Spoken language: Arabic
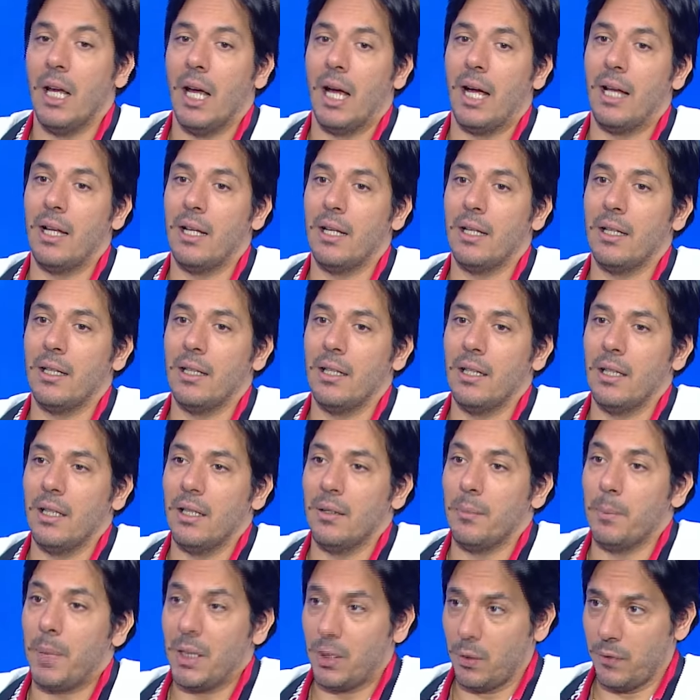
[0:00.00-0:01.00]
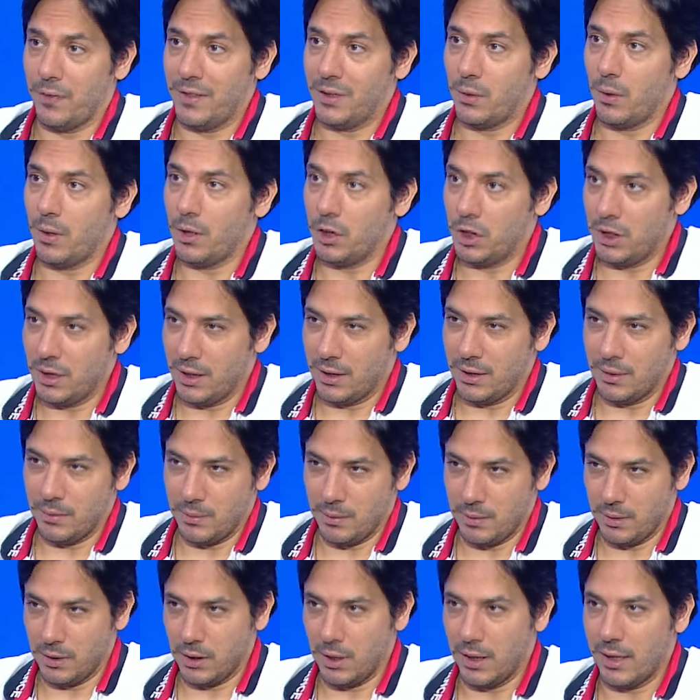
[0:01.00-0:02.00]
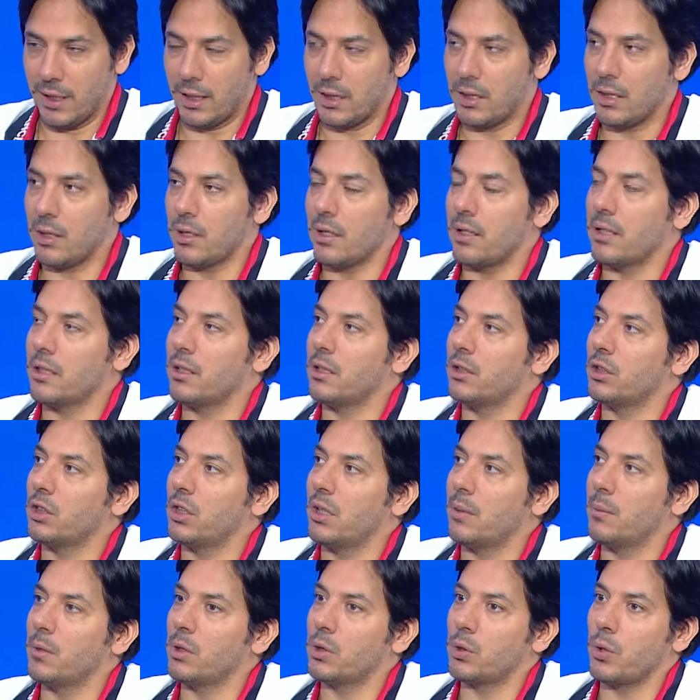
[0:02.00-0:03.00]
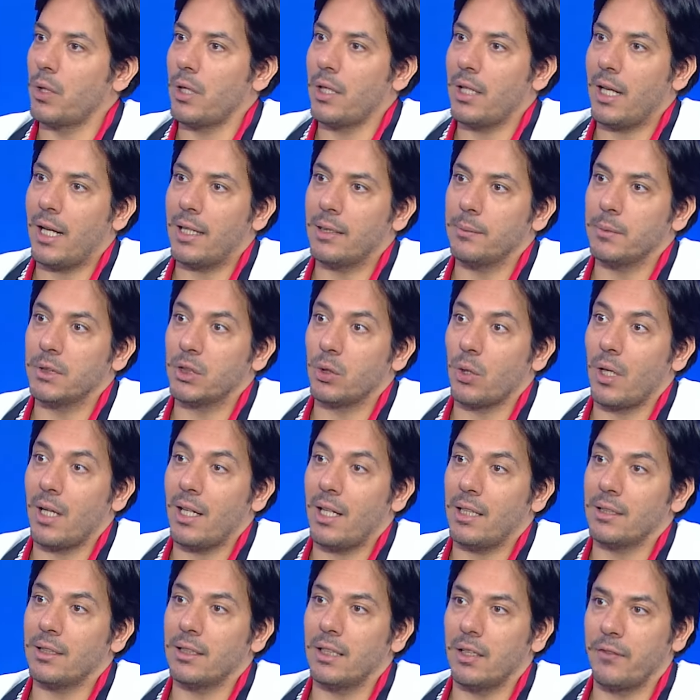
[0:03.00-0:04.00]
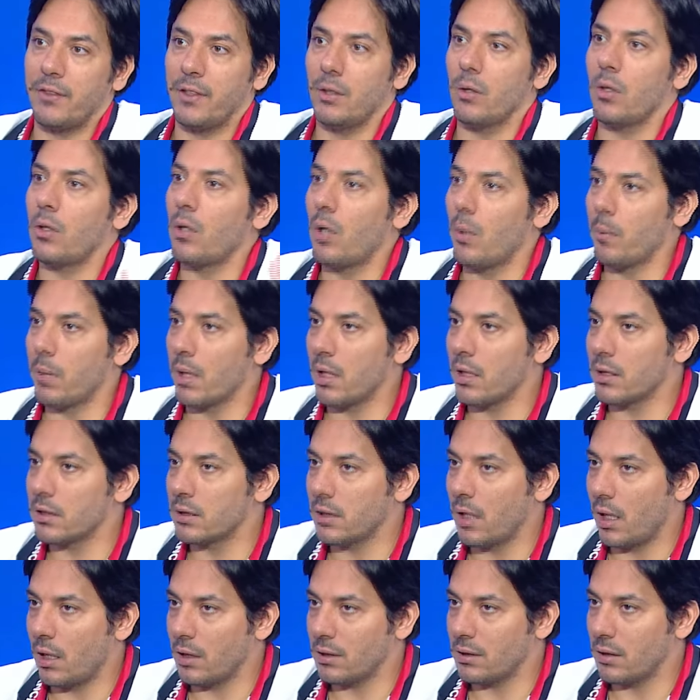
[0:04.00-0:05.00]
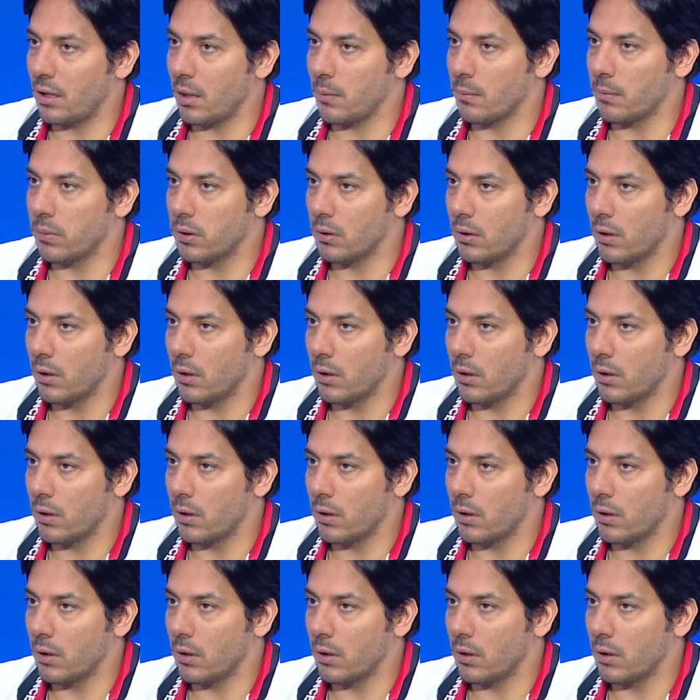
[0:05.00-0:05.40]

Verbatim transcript: هلا باثوفيزيولوجيا اخر شيء من سؤال من سؤال حضرتك في نورون براسنا اعصاب،